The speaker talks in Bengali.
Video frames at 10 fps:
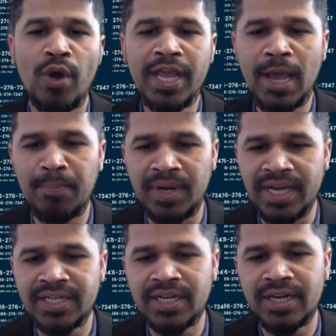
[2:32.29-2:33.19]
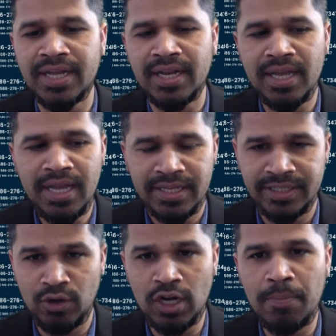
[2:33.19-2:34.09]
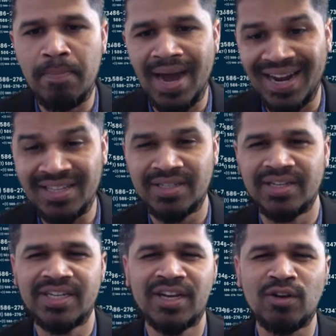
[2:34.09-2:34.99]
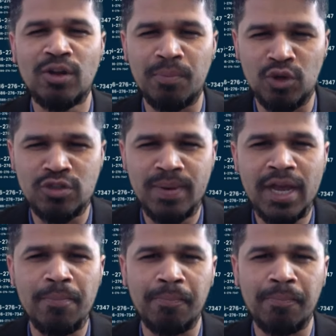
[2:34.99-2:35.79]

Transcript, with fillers: ওই অ্যাপ্লিকেশনের যেগুলি বানাচ্ছে সেগুলি বুঝবে